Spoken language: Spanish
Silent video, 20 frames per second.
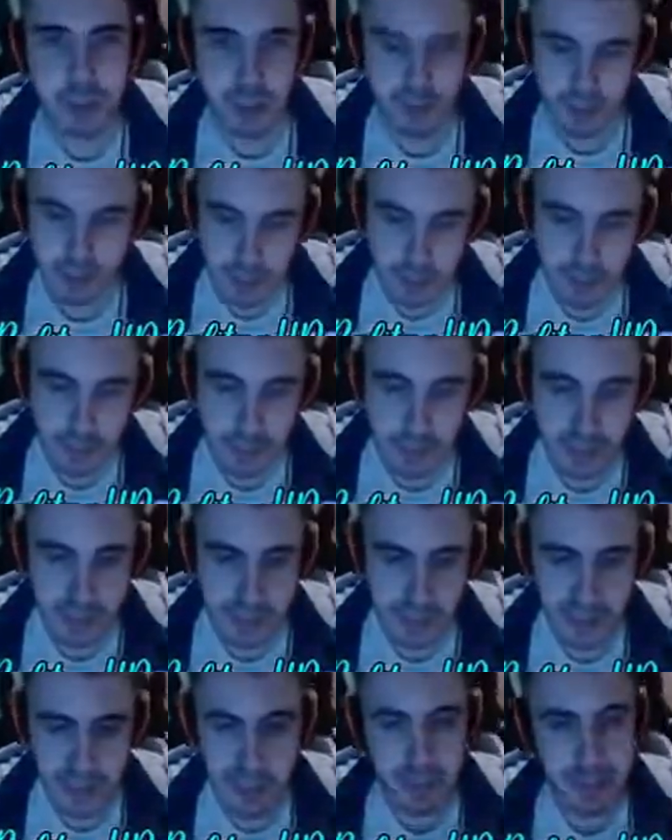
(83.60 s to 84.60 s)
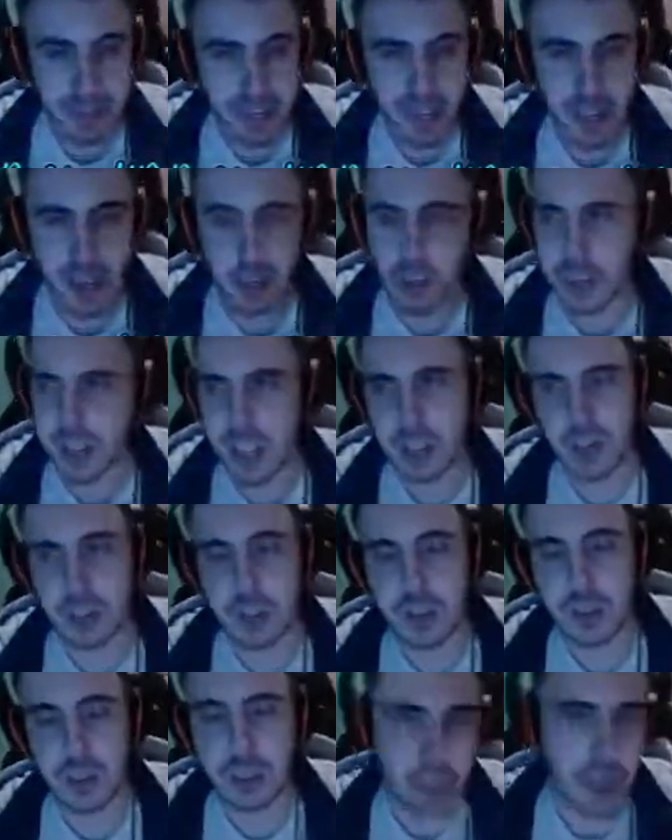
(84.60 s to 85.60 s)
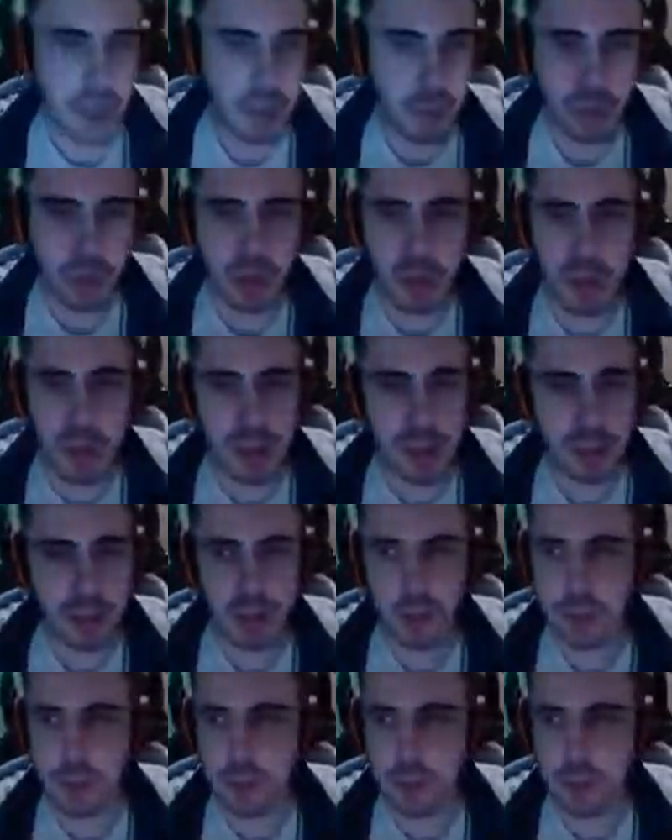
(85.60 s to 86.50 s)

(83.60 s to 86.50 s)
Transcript: Te da penilla, te da penilla los botardos, tío. Te da mucha pena, tío.